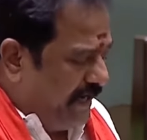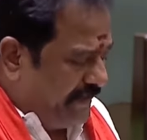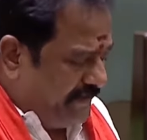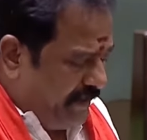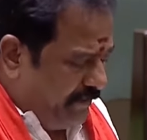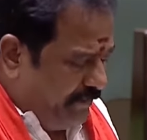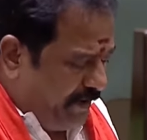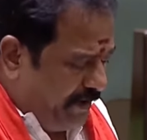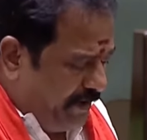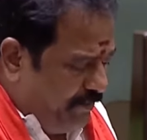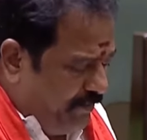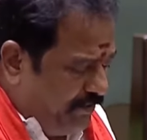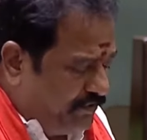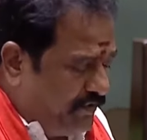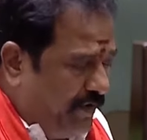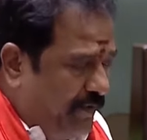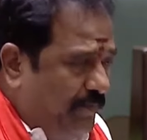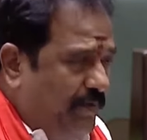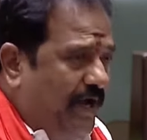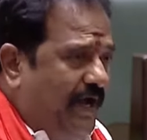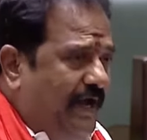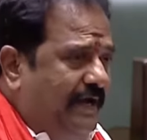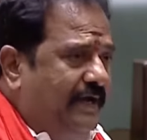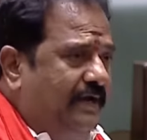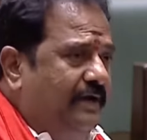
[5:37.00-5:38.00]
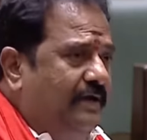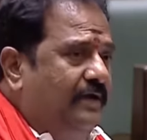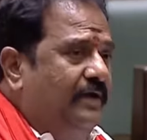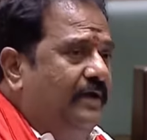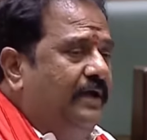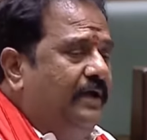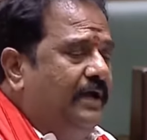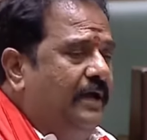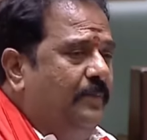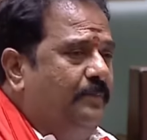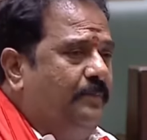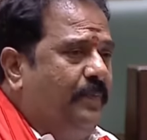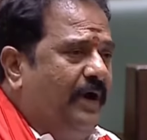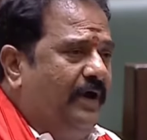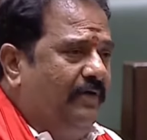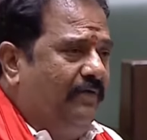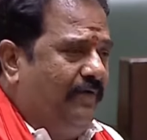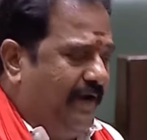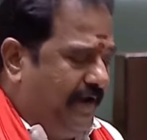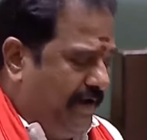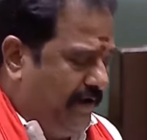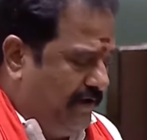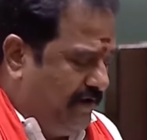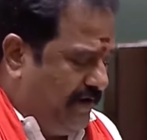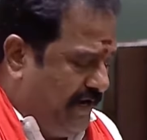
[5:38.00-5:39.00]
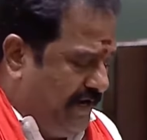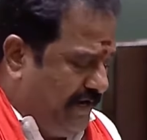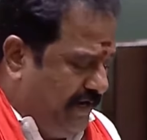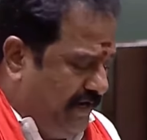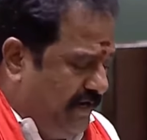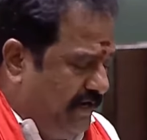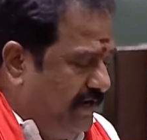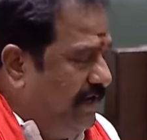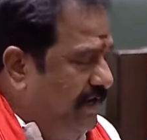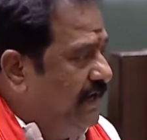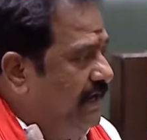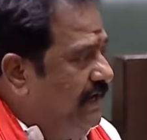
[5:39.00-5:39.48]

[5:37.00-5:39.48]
గత ప్రభుత్వం కానీ ఇప్పటి వరకు కానీ